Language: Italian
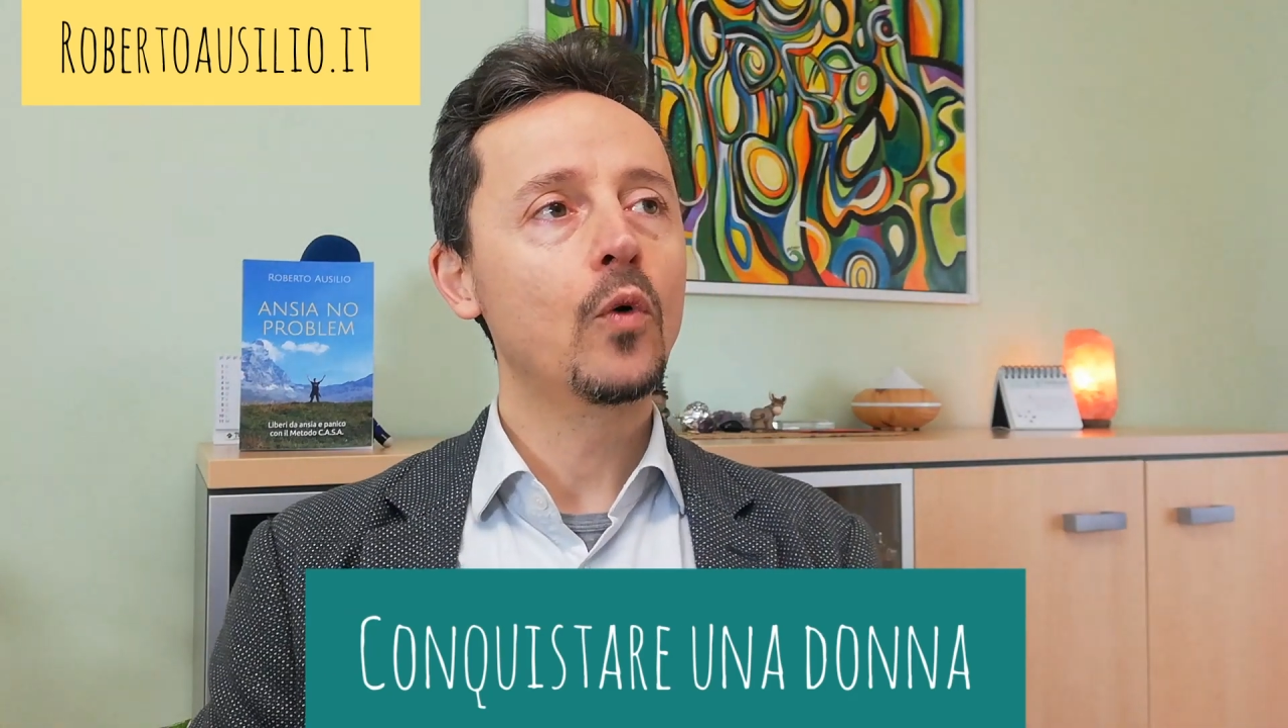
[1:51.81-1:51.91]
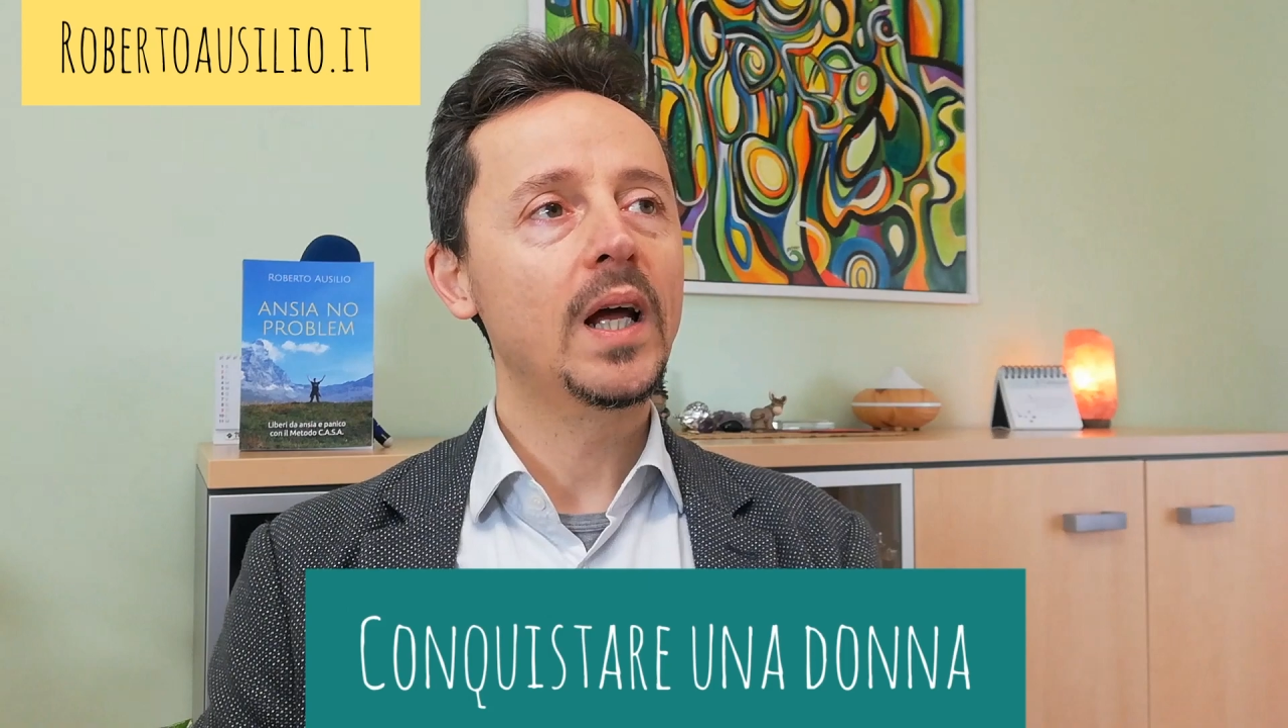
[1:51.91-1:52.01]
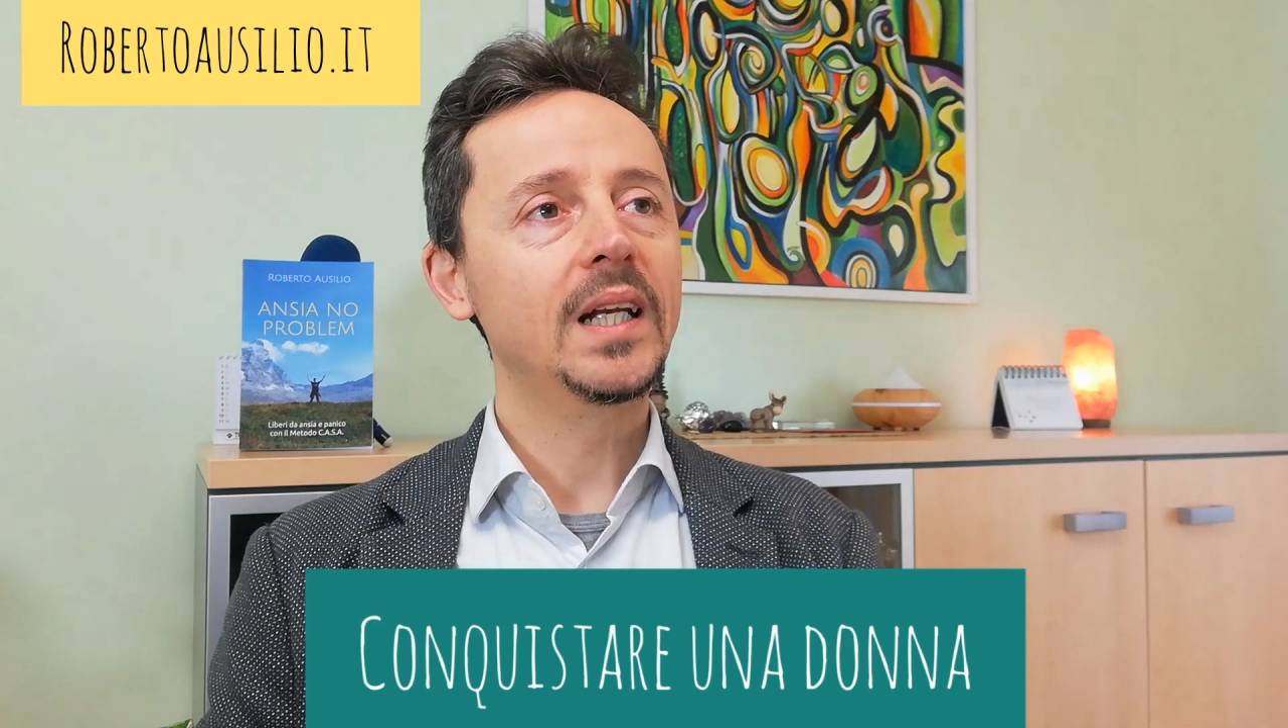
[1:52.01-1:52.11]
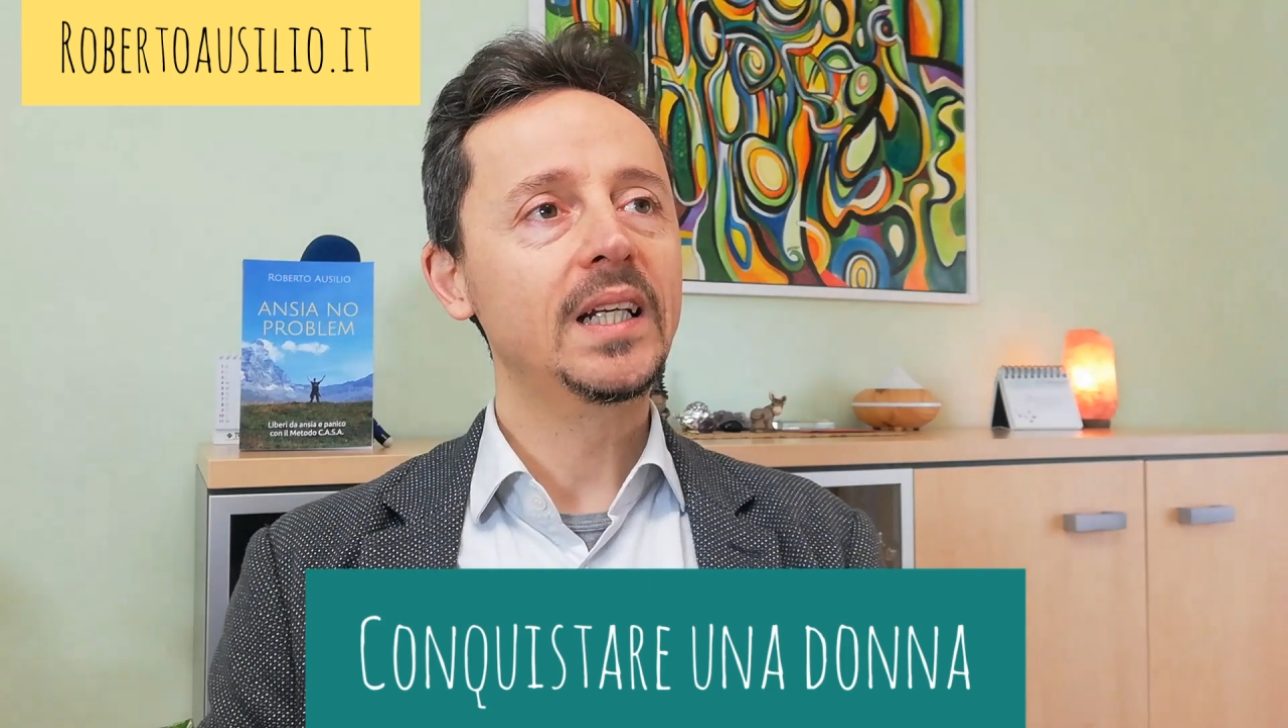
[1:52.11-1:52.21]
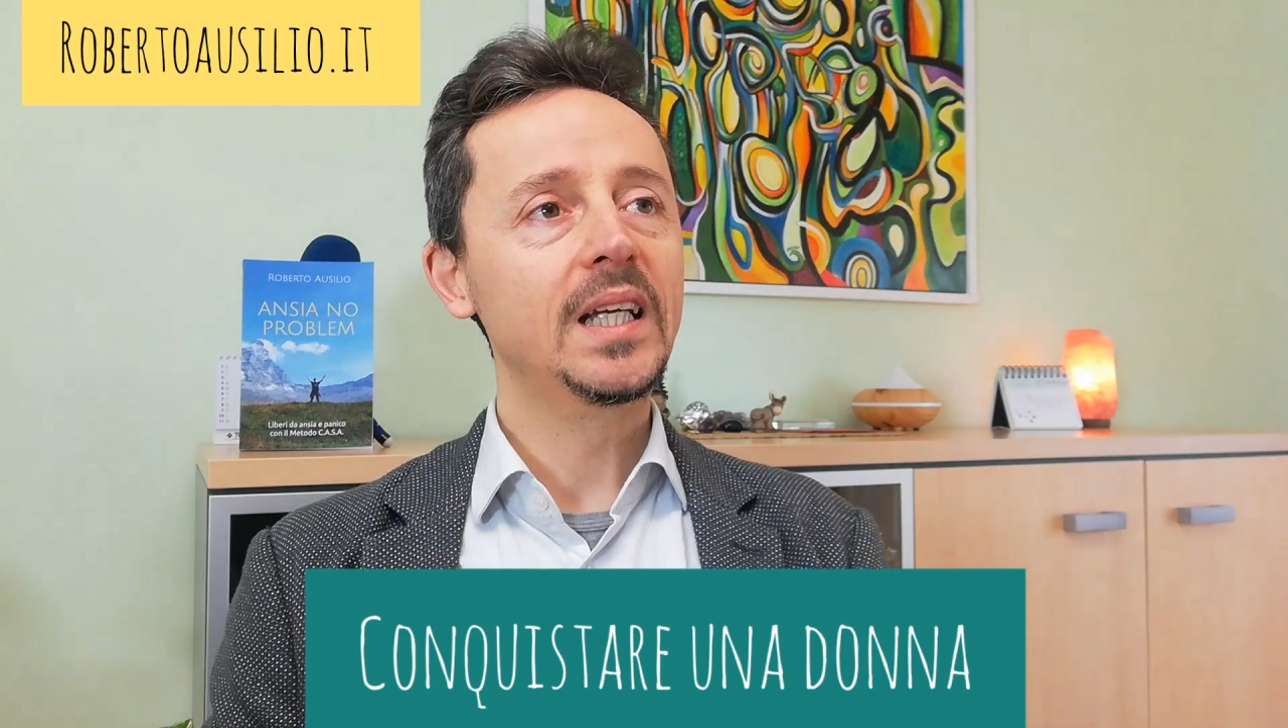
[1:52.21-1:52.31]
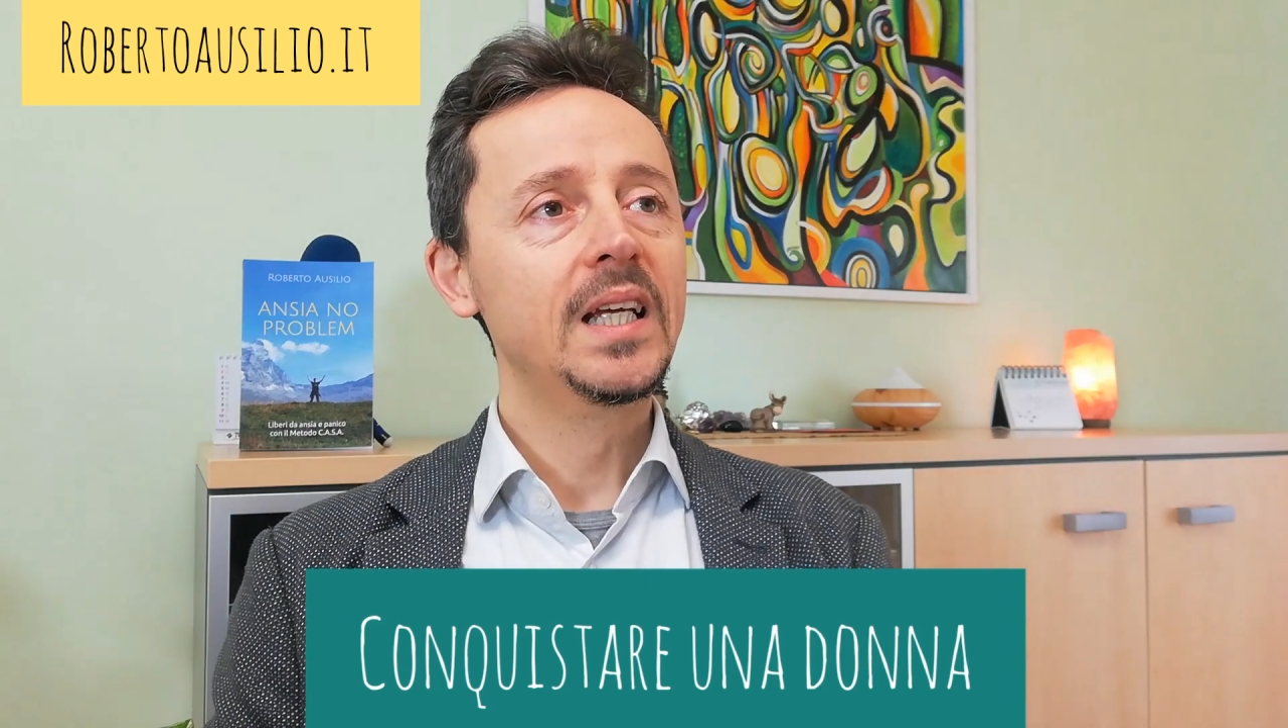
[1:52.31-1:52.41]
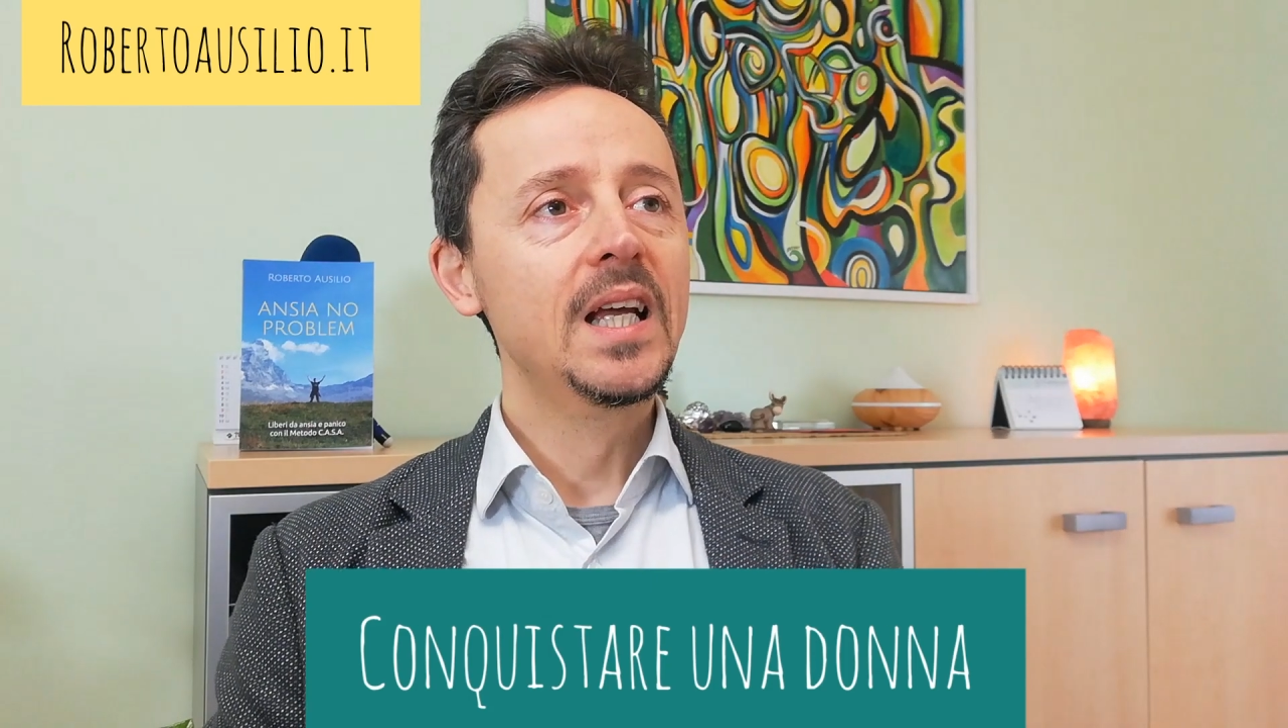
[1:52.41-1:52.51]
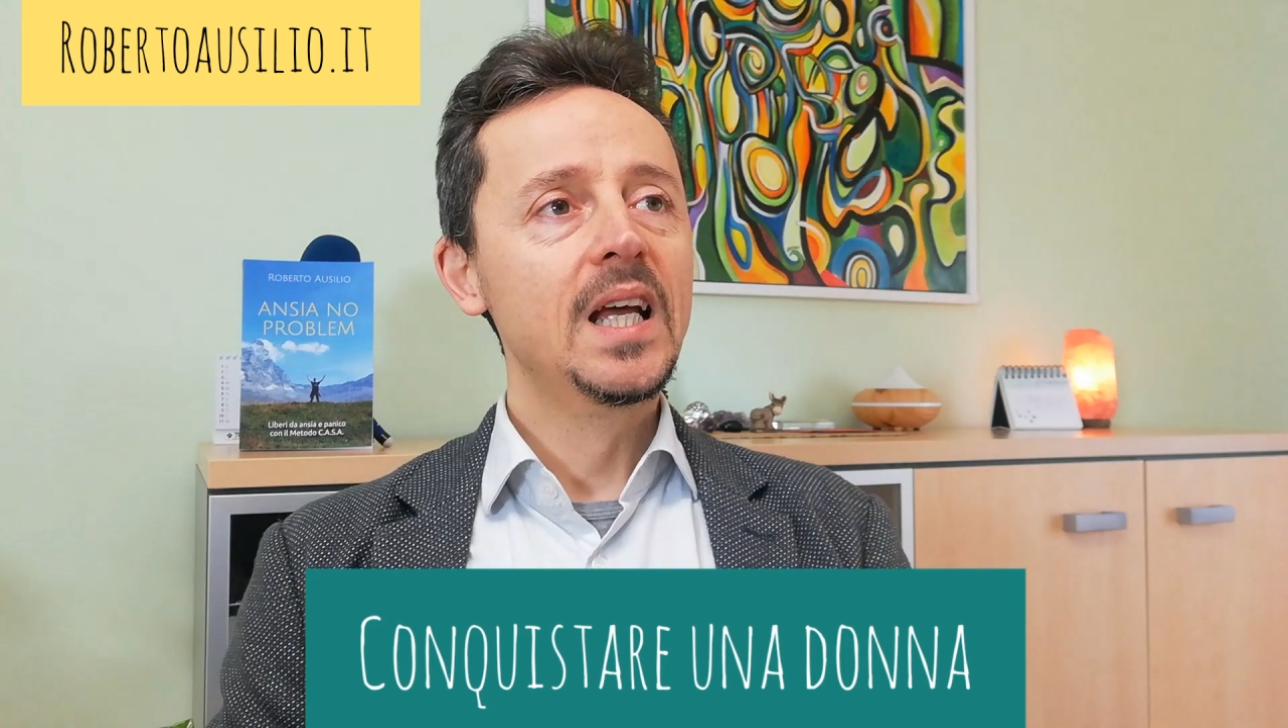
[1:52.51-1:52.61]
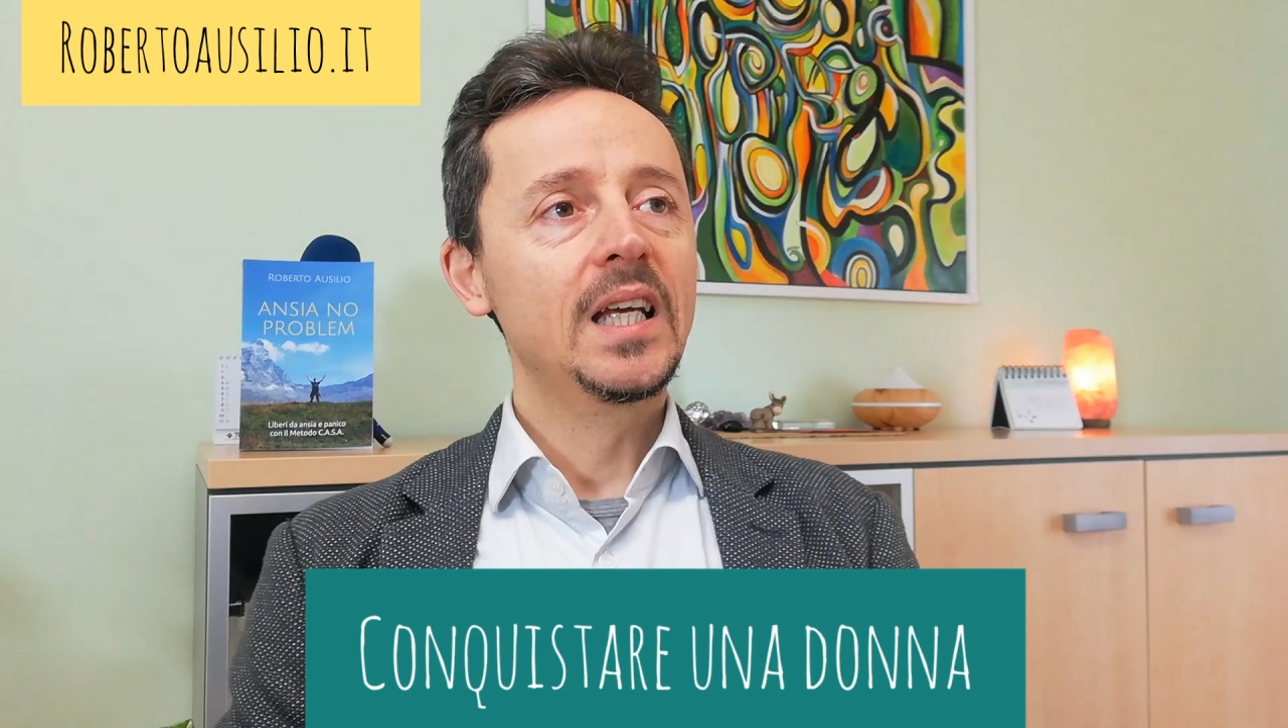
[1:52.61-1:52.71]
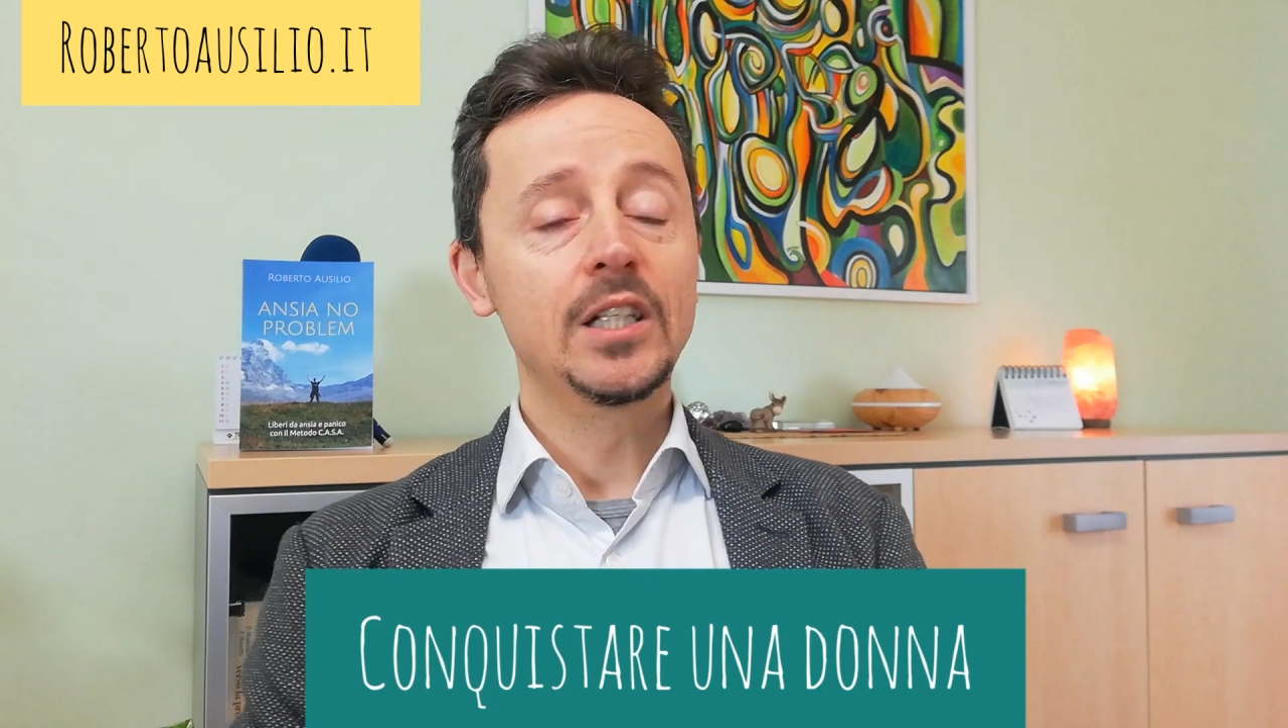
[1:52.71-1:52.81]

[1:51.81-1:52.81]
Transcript: quelli